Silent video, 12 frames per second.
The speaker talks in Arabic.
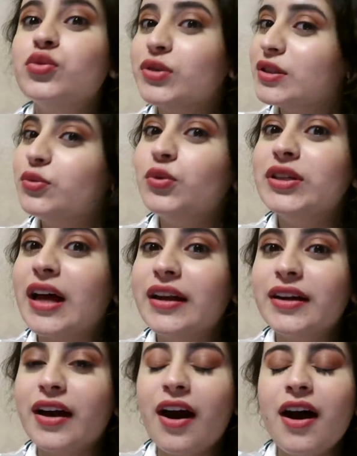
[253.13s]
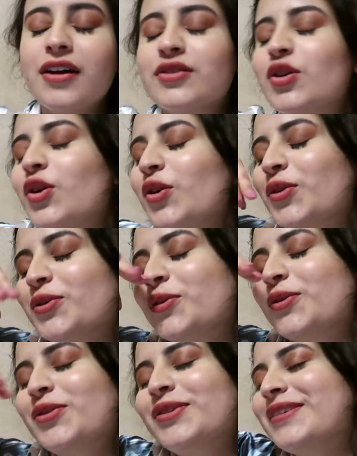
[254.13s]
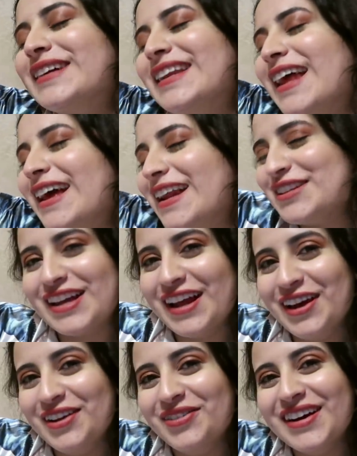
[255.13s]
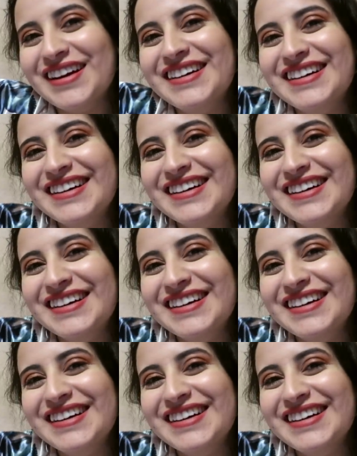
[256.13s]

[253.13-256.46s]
وتكتبوا لي تعليقات وكل هاي الاشياء الحلوه